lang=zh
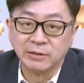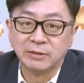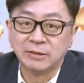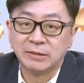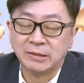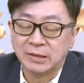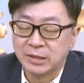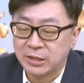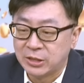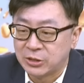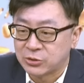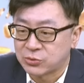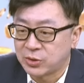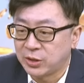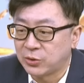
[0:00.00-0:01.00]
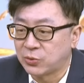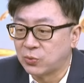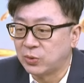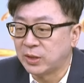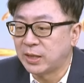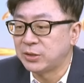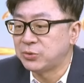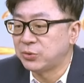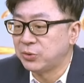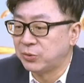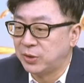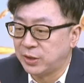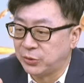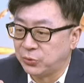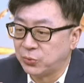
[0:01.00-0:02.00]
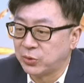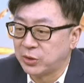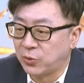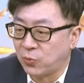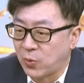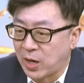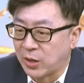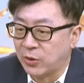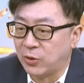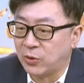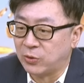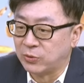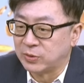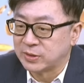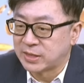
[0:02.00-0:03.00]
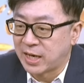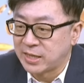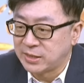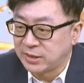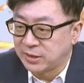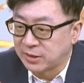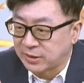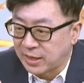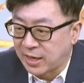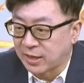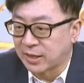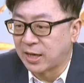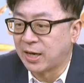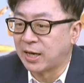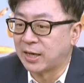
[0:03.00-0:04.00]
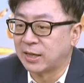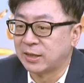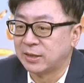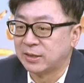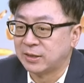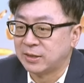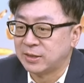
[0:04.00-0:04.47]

了，所以国内就有很多的网红、财经的大咖